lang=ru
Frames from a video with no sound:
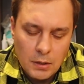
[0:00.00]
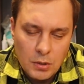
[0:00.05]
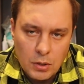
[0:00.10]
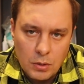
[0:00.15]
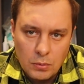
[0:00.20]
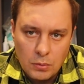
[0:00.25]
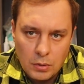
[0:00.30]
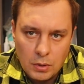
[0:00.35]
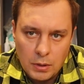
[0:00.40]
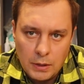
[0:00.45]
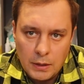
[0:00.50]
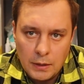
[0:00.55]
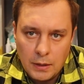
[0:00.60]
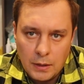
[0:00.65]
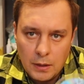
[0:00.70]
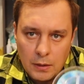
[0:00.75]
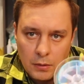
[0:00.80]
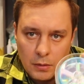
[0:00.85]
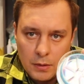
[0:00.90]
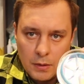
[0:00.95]
шнур
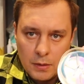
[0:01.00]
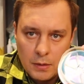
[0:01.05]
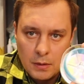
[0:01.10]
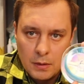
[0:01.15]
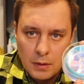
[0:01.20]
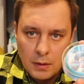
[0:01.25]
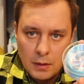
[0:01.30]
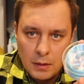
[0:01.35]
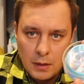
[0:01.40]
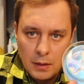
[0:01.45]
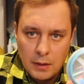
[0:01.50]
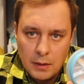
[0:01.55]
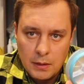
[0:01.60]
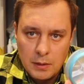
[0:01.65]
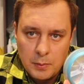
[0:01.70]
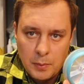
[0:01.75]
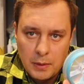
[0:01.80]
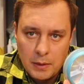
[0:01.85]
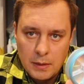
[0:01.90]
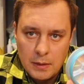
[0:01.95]
недорогой с э,
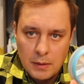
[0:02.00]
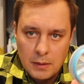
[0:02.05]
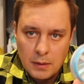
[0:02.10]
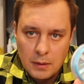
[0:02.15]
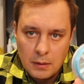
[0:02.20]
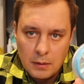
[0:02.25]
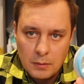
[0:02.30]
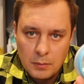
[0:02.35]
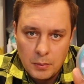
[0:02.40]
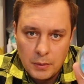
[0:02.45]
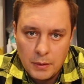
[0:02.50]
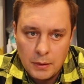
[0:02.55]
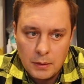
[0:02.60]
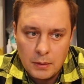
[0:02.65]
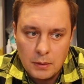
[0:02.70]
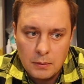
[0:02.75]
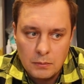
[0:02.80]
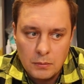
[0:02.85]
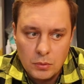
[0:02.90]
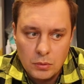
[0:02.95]
Алиэкспресса,
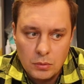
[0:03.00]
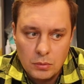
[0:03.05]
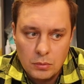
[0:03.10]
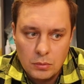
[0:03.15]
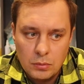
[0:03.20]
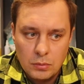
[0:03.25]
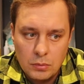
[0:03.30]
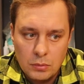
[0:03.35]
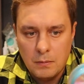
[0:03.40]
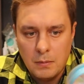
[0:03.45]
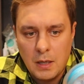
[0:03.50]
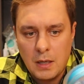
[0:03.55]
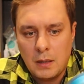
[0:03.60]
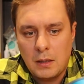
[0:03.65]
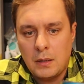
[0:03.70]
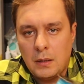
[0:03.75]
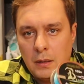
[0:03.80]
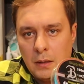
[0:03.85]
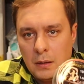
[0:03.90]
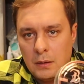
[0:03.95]
поэтому
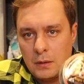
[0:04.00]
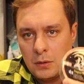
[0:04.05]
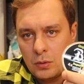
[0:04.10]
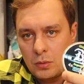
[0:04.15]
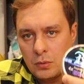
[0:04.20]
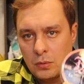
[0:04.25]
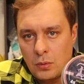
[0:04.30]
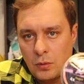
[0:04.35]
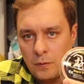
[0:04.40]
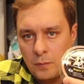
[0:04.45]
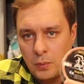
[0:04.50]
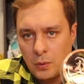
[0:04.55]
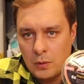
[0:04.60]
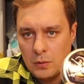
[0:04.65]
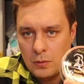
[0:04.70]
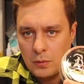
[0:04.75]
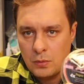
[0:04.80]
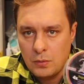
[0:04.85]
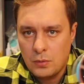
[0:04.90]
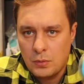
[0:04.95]
маркой я этих шнуров
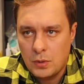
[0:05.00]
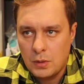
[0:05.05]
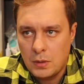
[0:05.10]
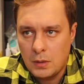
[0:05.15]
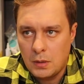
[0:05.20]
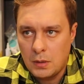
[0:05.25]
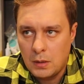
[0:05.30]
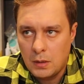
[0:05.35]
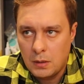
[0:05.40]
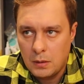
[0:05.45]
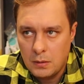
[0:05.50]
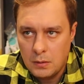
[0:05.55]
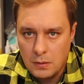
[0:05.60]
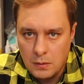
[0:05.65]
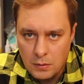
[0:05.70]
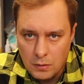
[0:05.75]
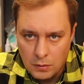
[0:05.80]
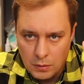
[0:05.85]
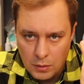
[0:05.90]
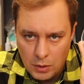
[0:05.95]
пользуюсь уже
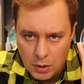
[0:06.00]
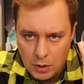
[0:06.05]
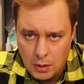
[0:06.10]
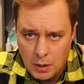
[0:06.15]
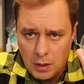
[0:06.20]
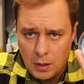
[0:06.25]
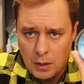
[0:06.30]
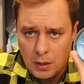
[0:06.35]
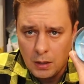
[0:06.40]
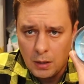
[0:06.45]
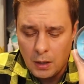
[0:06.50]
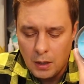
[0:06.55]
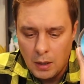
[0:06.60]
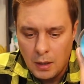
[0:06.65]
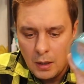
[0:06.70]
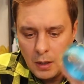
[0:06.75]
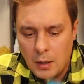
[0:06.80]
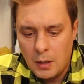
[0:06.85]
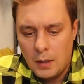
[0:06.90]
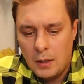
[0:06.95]
сезона 4.
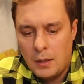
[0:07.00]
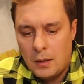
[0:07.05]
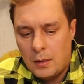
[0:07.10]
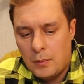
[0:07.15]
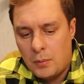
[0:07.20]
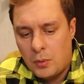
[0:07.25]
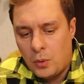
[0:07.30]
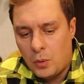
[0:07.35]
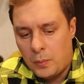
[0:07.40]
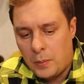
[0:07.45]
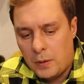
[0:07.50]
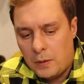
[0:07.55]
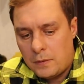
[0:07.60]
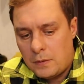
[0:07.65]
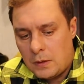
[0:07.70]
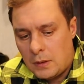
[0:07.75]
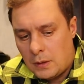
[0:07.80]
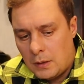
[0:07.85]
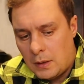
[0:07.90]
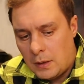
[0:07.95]
Покупаю
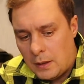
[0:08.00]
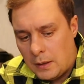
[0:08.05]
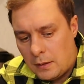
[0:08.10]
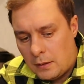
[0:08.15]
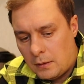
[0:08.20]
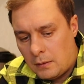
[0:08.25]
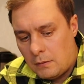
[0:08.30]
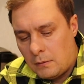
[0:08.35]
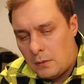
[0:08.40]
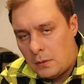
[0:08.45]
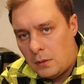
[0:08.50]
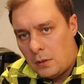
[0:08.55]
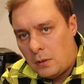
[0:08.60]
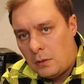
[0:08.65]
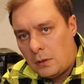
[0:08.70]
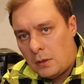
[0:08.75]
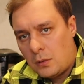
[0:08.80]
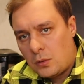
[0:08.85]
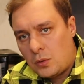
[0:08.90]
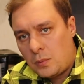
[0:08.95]
всегда в одного и
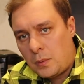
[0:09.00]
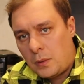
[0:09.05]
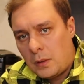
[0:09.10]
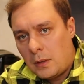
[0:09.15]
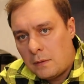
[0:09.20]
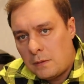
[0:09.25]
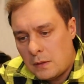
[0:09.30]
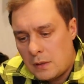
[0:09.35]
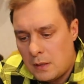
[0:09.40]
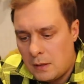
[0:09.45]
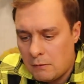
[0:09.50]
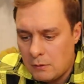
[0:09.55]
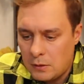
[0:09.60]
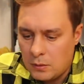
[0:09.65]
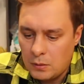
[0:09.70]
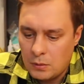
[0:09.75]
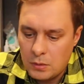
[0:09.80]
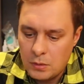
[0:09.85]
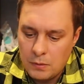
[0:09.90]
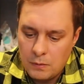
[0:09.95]
того же продавца в
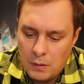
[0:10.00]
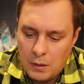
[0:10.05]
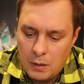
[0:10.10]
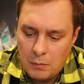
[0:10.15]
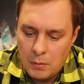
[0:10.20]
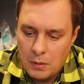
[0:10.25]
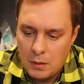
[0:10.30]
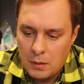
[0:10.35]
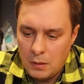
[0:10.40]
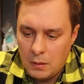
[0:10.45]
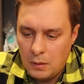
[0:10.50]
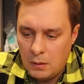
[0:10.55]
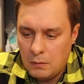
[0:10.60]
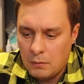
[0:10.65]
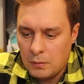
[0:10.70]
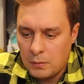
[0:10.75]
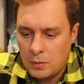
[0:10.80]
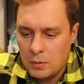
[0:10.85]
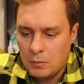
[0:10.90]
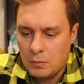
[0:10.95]
одно и то же время, и, в
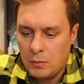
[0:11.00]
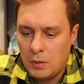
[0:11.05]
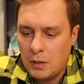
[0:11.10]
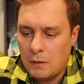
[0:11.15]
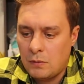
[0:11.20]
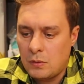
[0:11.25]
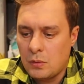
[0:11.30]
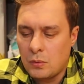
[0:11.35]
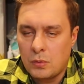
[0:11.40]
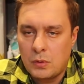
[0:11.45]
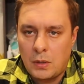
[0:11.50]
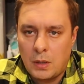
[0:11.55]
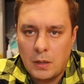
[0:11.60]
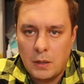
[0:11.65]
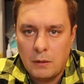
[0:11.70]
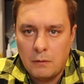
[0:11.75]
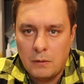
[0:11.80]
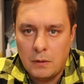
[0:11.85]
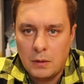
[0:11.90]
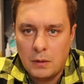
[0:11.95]
общем, меня все
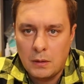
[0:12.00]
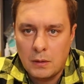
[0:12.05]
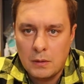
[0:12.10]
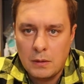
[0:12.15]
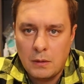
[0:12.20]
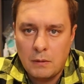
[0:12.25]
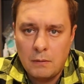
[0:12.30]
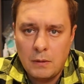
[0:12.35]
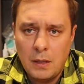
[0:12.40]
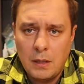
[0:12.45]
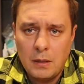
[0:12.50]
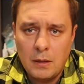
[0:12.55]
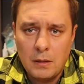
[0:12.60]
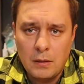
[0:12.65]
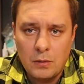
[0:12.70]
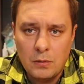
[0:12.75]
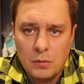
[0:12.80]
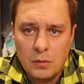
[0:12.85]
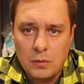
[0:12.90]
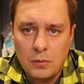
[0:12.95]
устраивает. И разрывная
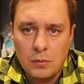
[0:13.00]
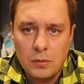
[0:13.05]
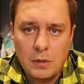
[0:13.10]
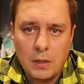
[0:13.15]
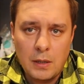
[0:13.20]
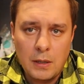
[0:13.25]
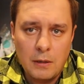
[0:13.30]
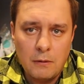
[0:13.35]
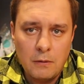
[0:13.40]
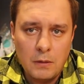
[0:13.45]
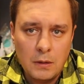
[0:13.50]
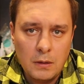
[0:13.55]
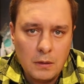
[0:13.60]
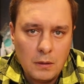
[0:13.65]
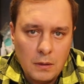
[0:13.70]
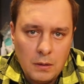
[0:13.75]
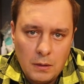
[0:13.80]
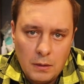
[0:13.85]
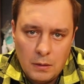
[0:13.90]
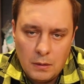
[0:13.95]
нагрузка устраивает,
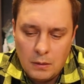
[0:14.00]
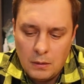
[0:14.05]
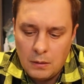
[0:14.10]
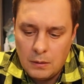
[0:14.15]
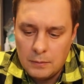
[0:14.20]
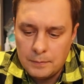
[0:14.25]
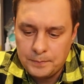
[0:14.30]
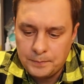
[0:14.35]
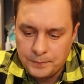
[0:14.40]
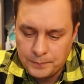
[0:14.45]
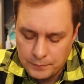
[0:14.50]
и